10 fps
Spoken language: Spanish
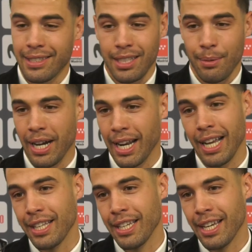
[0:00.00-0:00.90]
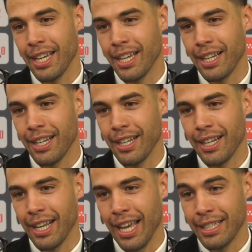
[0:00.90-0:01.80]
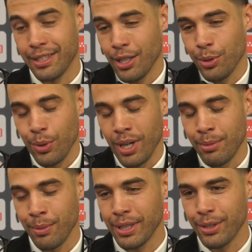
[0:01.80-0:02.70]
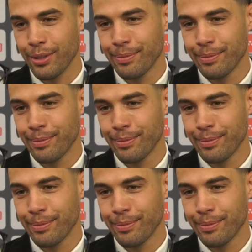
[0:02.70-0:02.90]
se trabajará allí en, en situ, en el momento.